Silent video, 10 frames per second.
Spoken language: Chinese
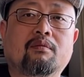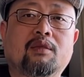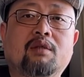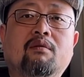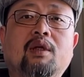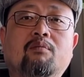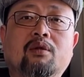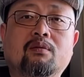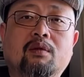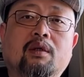新闻联播
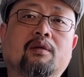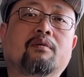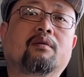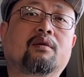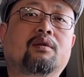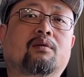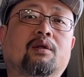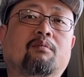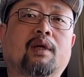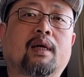综合症就是
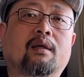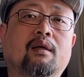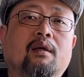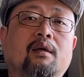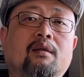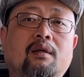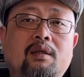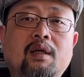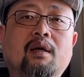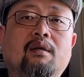这么来的。那
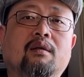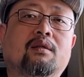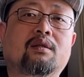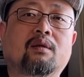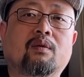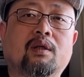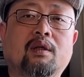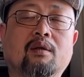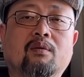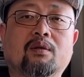这样一个社会，
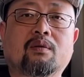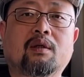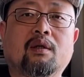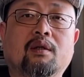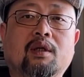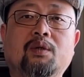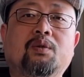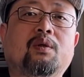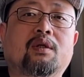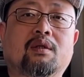你跟我说他
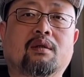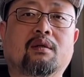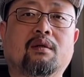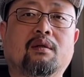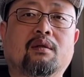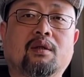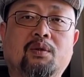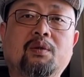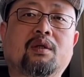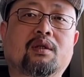确实，他
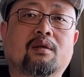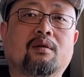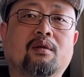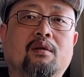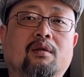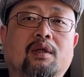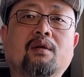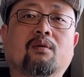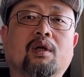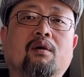确实，他
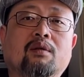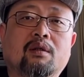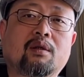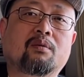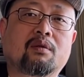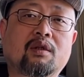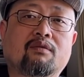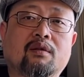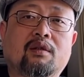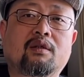有高的那种政
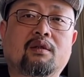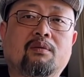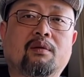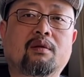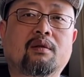府的支持率，